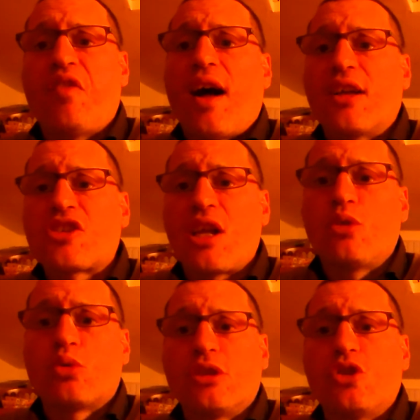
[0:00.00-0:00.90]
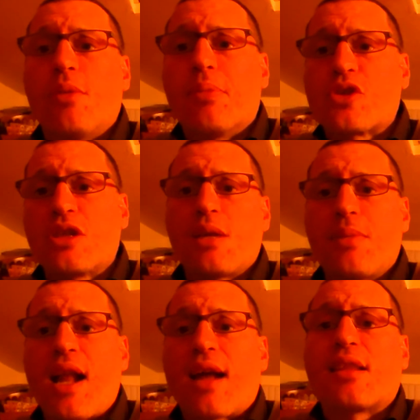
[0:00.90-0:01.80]
fa, sei turni dopo segna
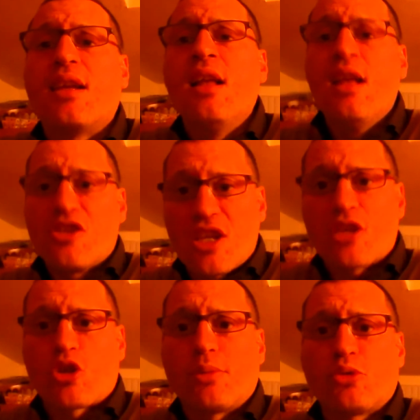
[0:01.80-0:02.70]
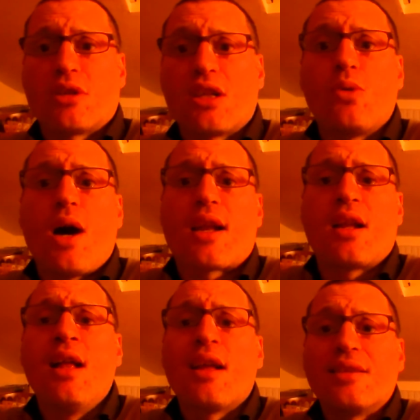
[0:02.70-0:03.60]
Berardi, segna soprattutto
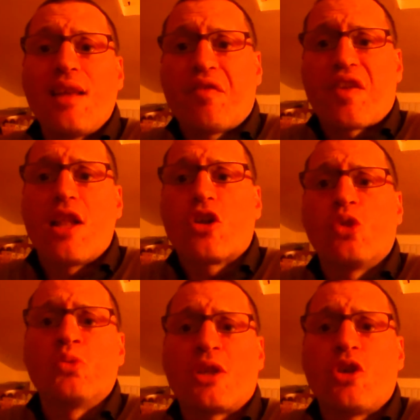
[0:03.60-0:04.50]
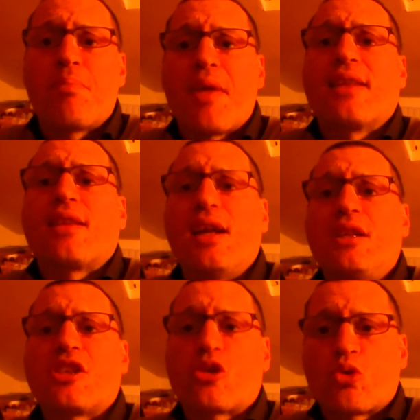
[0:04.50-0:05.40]
Griguard De Frel con una doppietta e
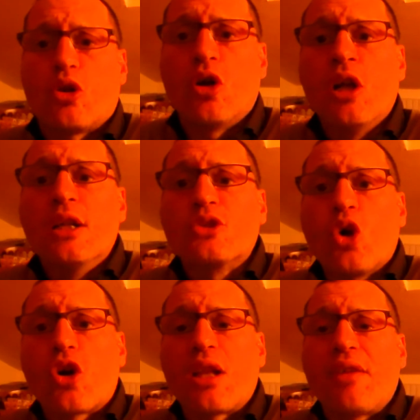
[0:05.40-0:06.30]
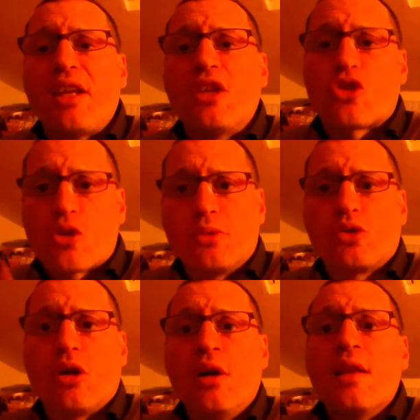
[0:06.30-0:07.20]
il Sassuolo torna a vincere,
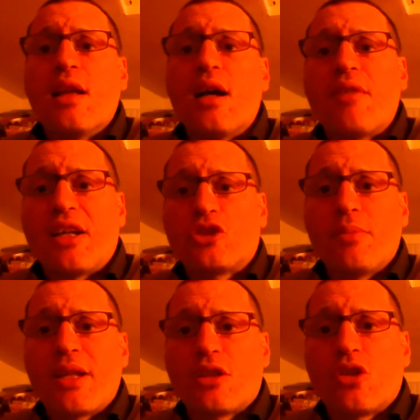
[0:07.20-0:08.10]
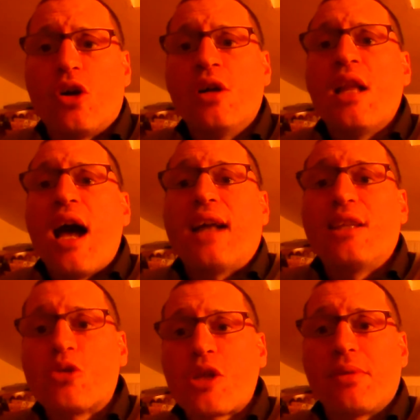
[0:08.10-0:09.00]
soprattutto eh, va dato merito
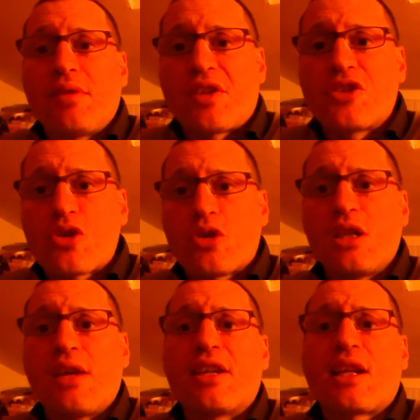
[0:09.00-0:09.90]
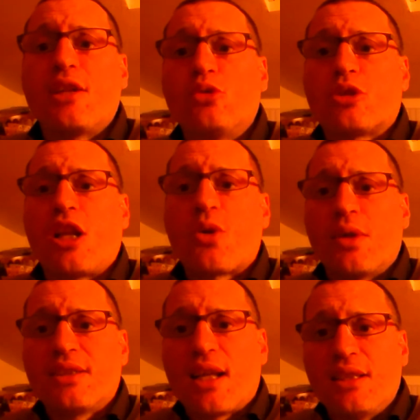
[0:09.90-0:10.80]
ad Eusebio Di Francesco di aver creduto nelle
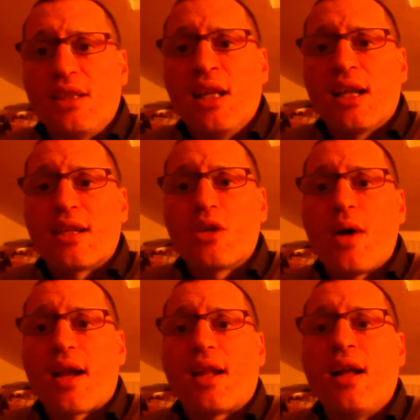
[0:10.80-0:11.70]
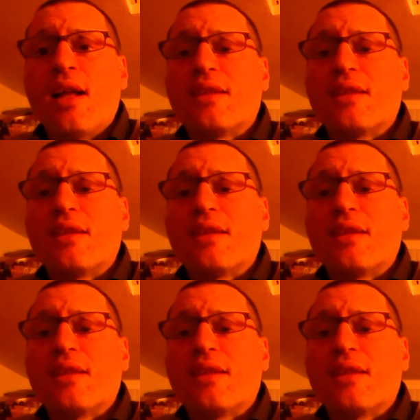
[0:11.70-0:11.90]
qualità di Griguard